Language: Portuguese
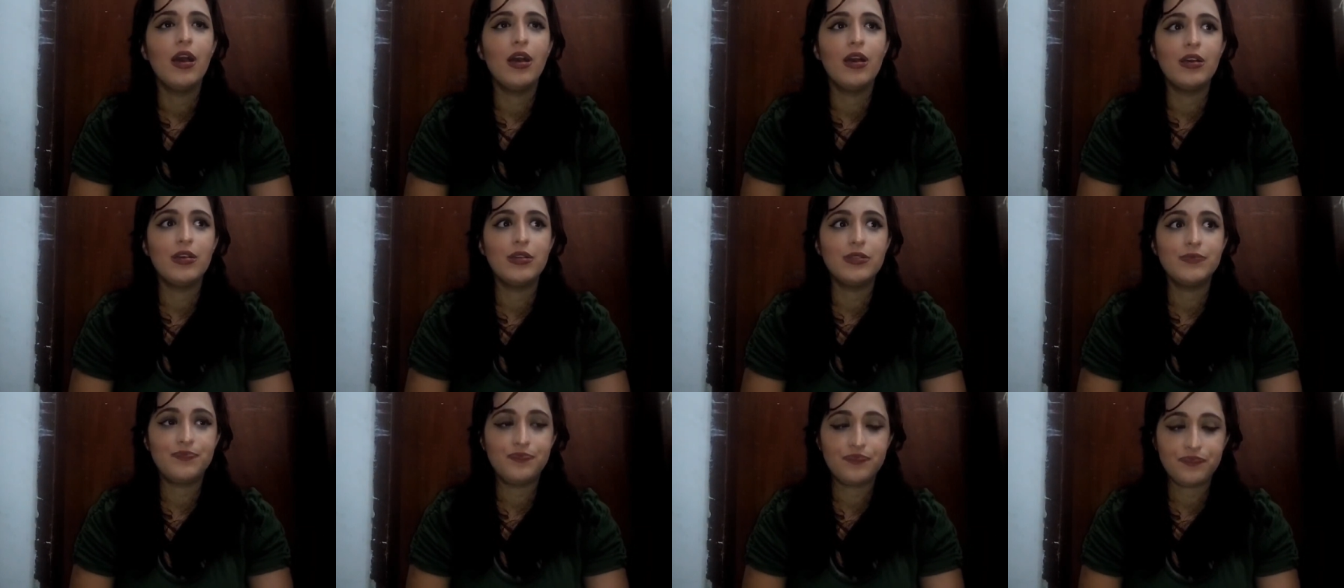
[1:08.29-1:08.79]

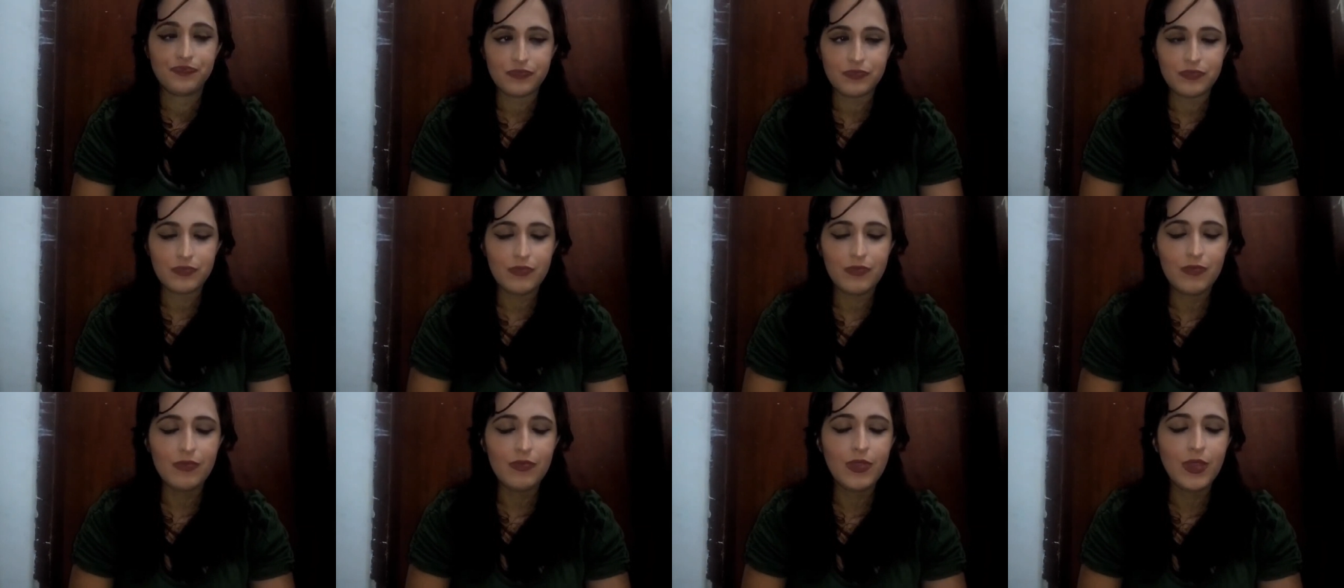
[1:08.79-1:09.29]
Ah,
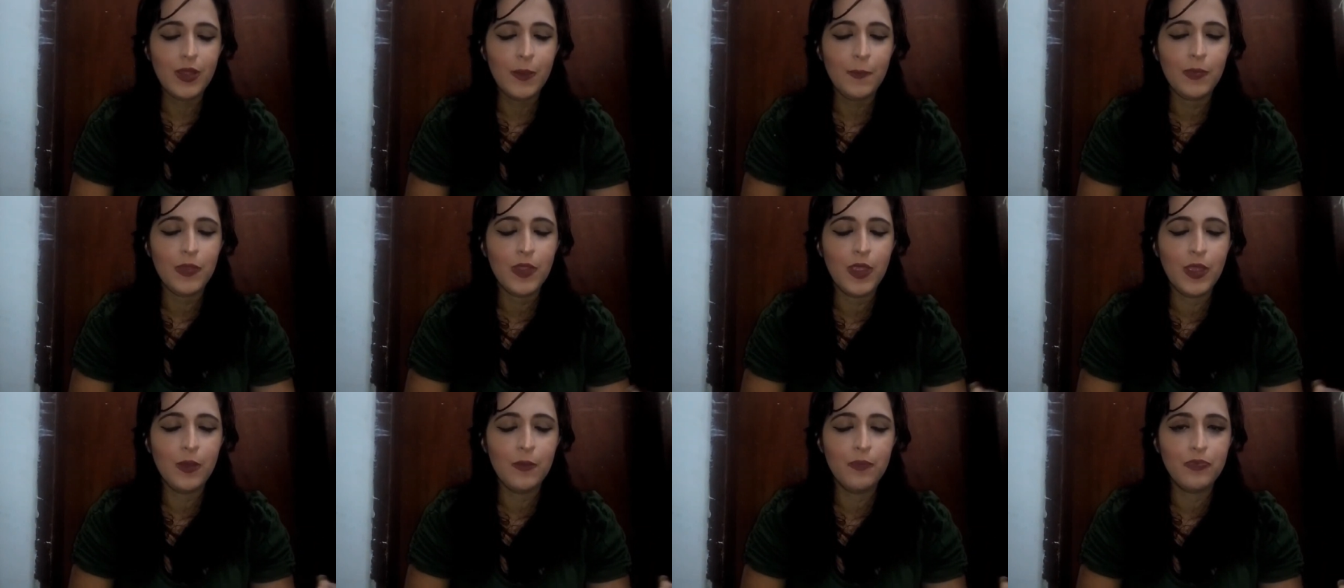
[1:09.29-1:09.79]

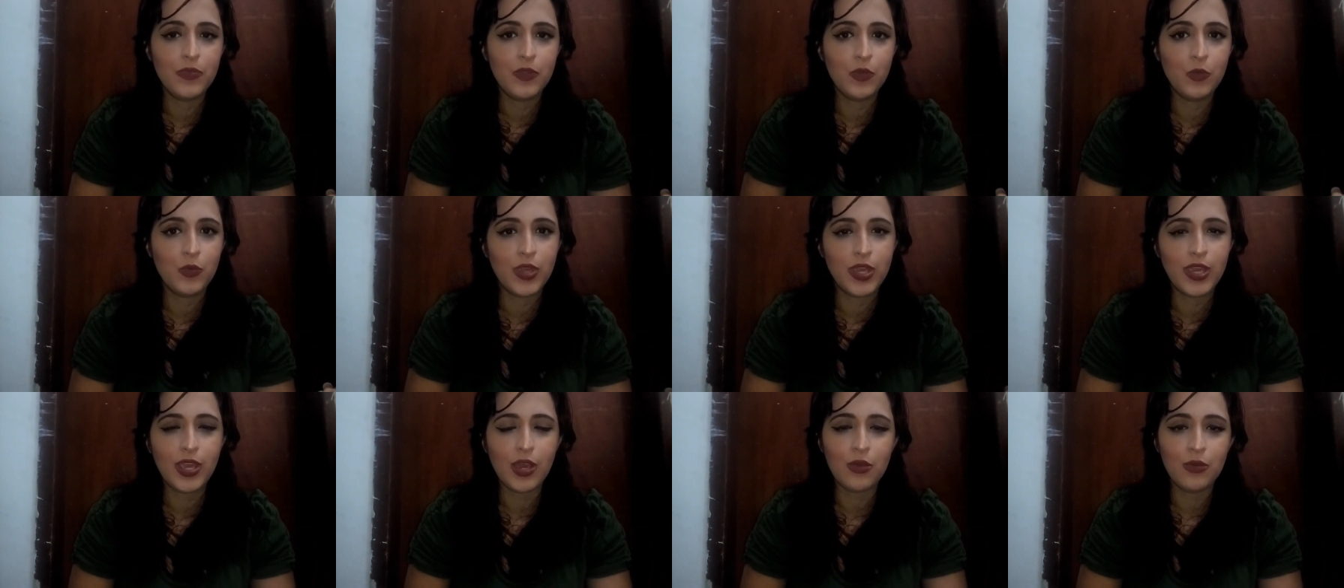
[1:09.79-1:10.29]

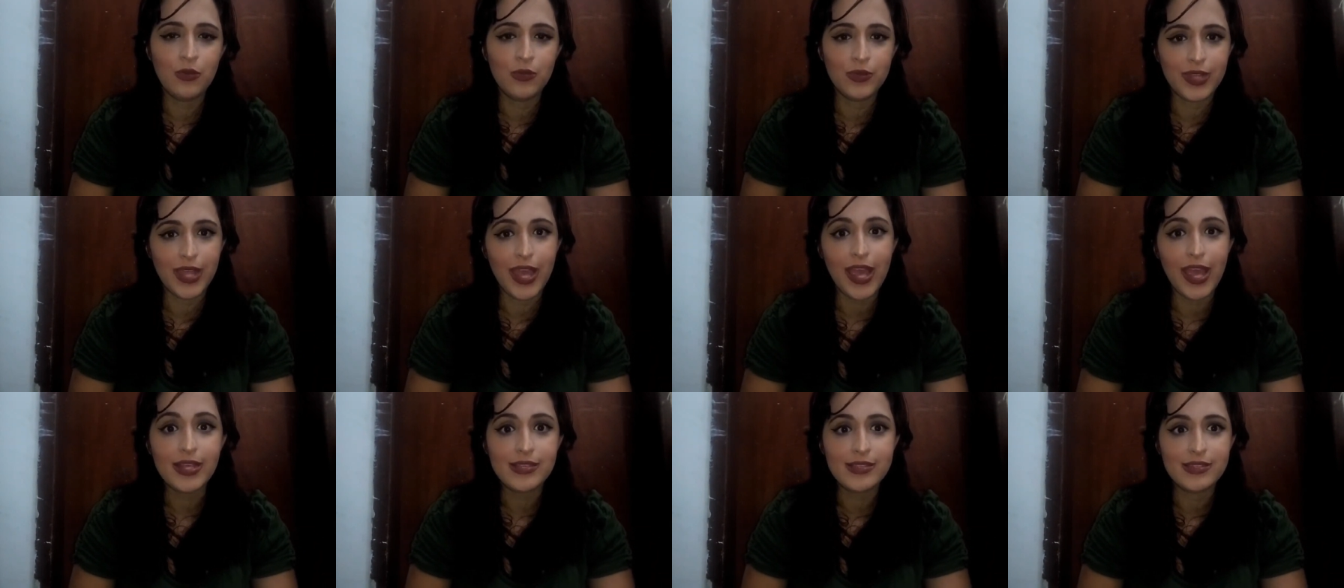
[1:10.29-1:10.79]
o que, que
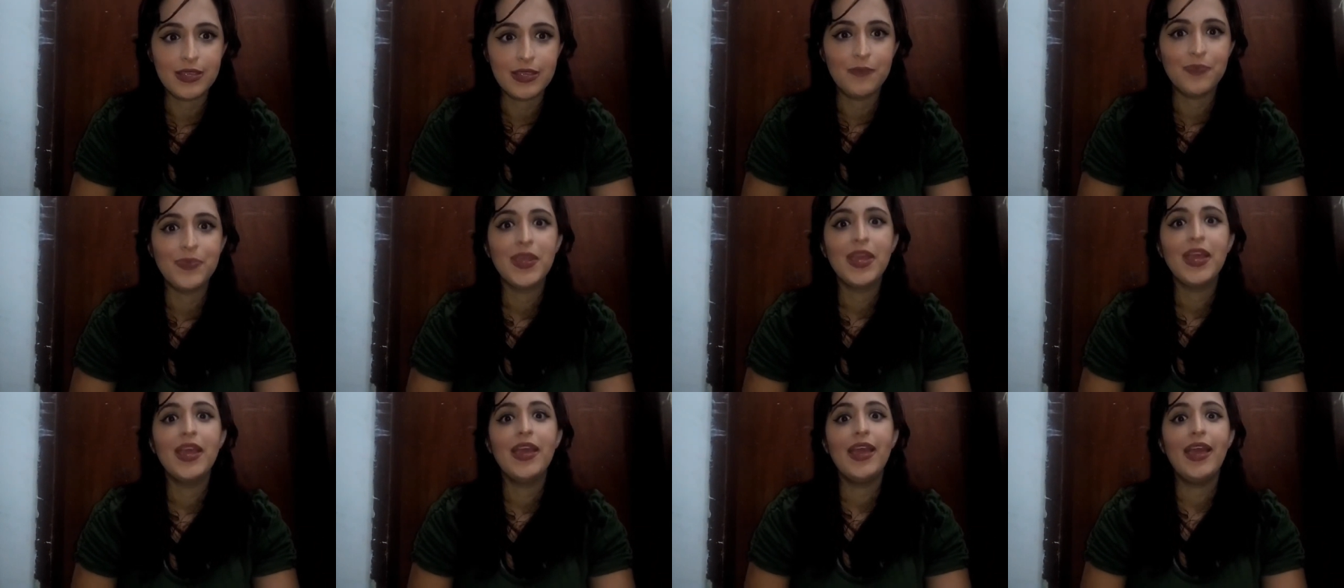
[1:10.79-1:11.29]

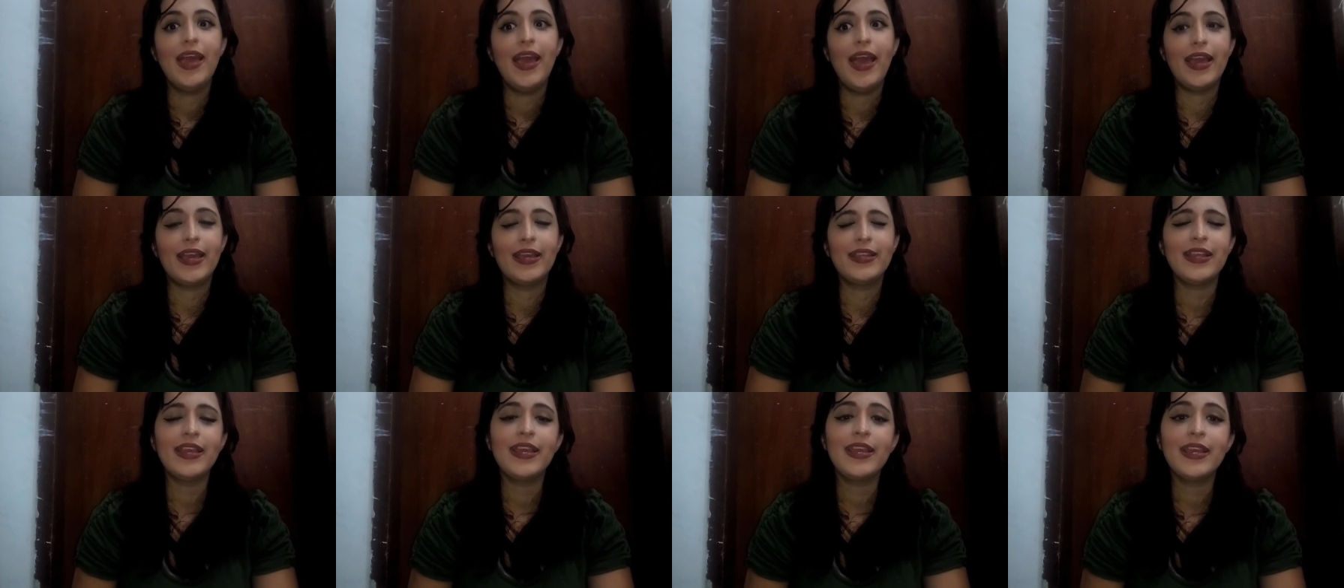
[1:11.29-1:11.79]
acontece
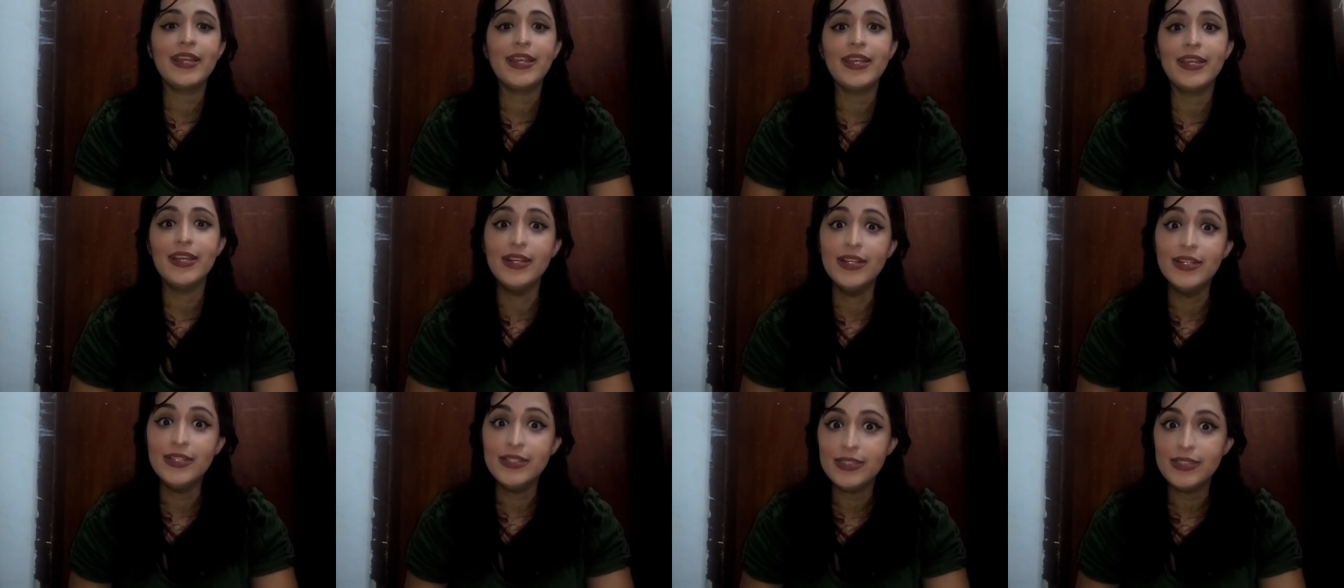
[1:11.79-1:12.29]
é que tem
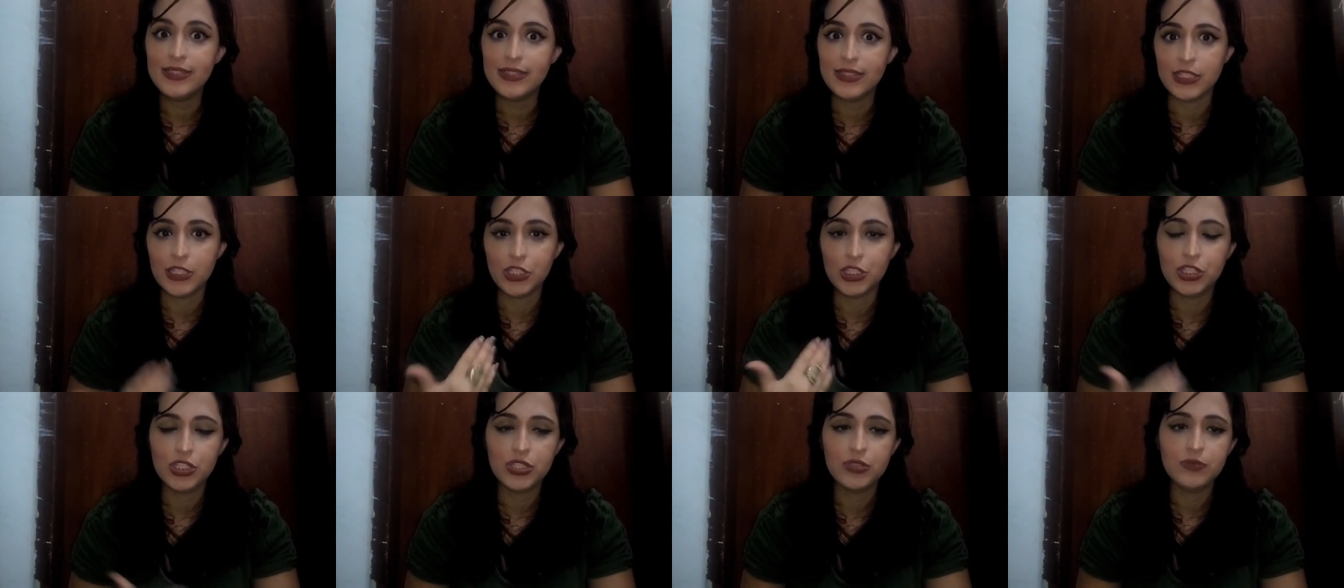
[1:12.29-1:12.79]

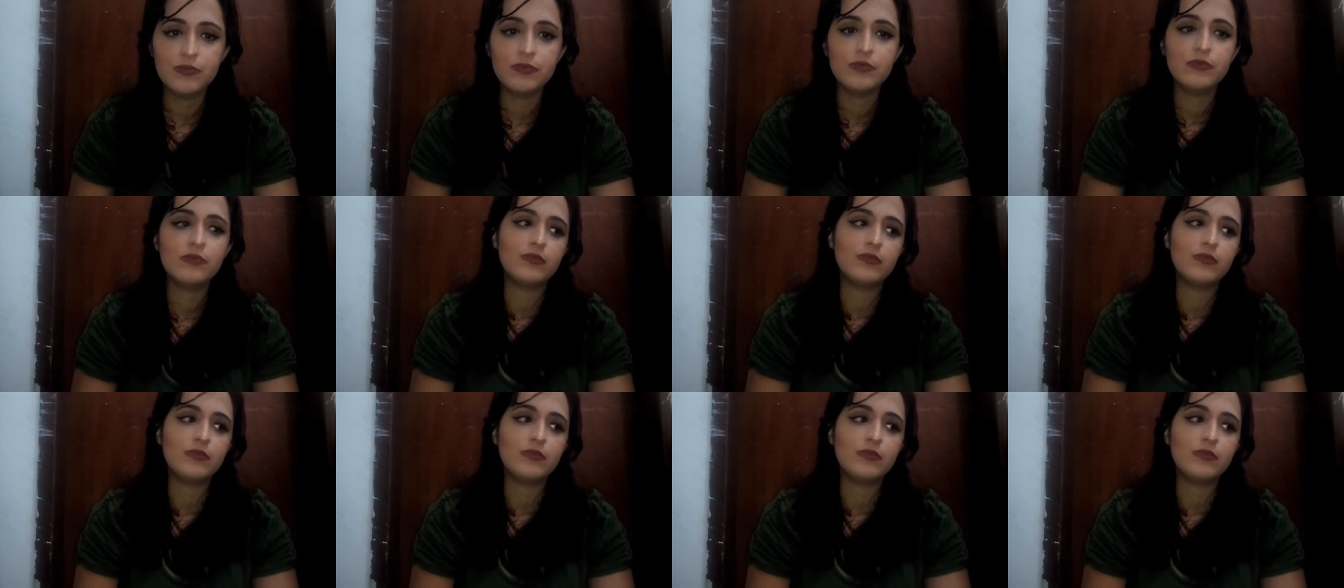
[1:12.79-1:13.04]
crianças,